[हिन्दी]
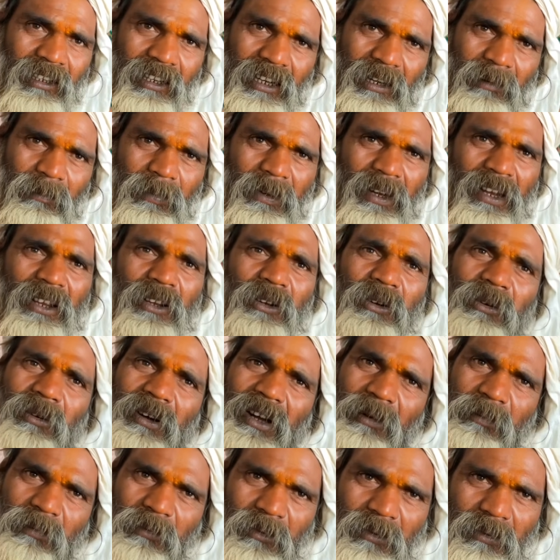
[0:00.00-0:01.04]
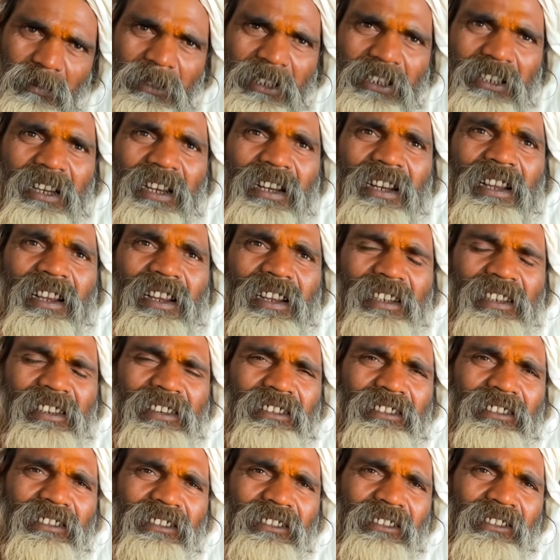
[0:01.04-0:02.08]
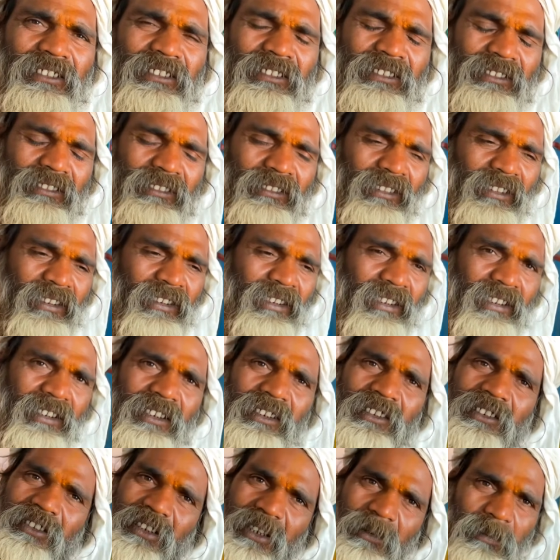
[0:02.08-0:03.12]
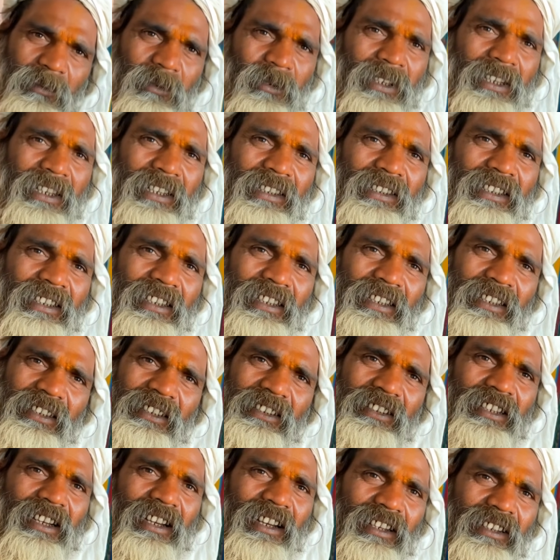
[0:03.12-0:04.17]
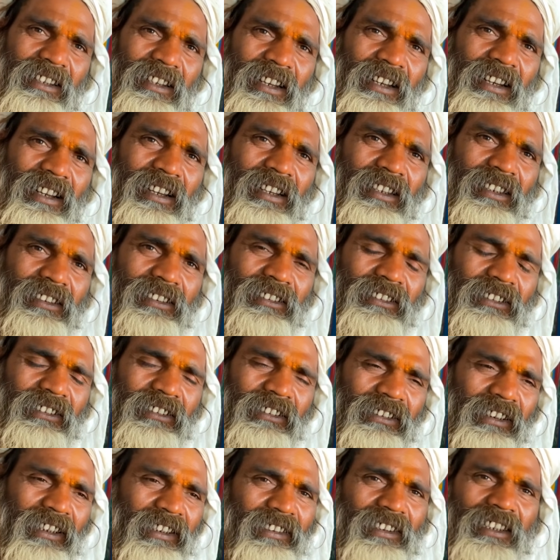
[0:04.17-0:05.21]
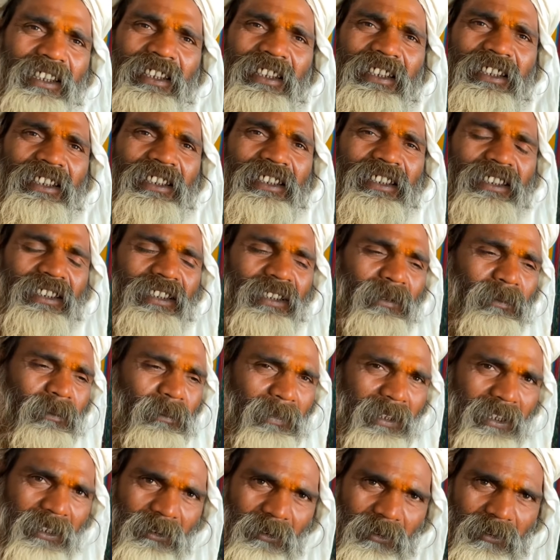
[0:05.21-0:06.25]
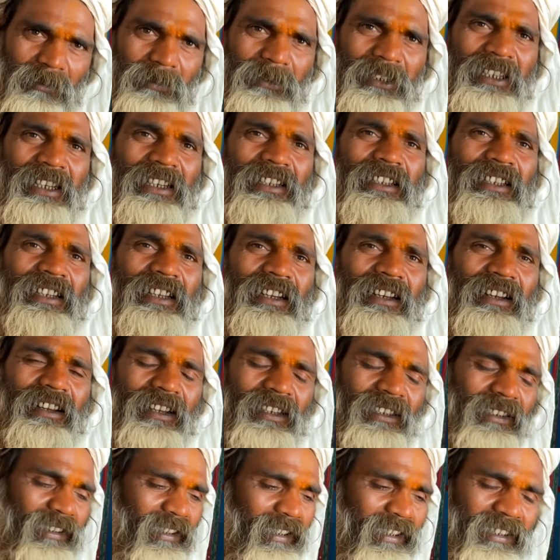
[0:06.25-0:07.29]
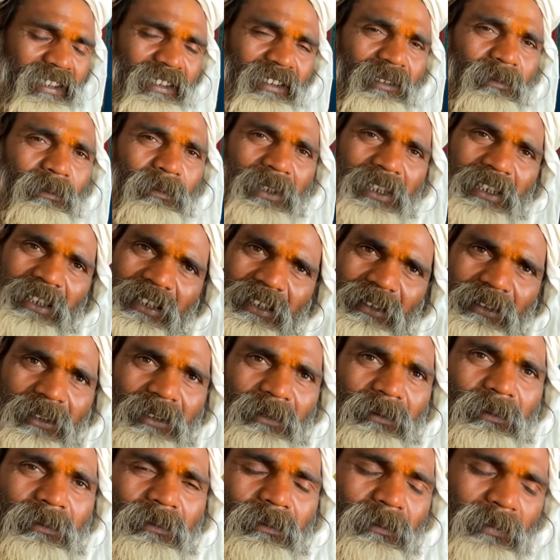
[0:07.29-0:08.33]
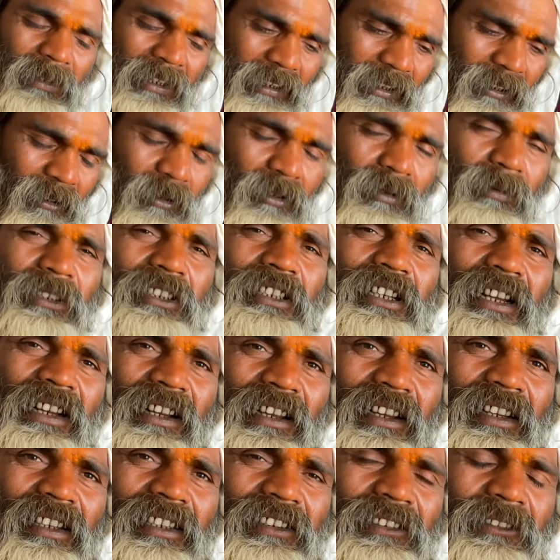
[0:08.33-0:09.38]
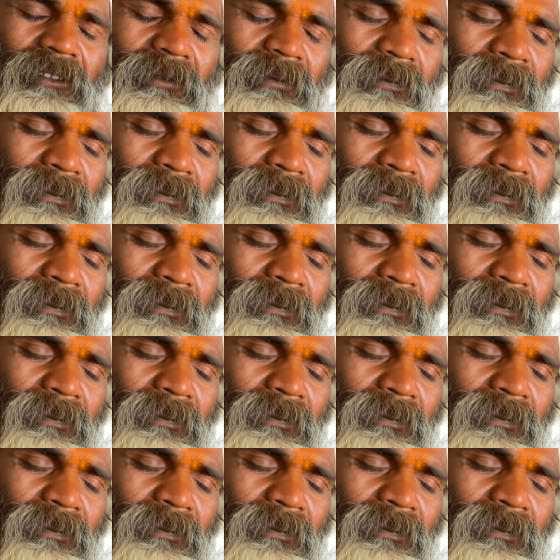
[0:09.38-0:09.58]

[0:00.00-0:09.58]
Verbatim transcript: आप आए हो आपको भी जाना है सबको एक दिन एक ही जगह जाना है ऐसा नहीं है कि मेरे को भी यहीं रहना है नहीं मैंने मेरे को भी जाना है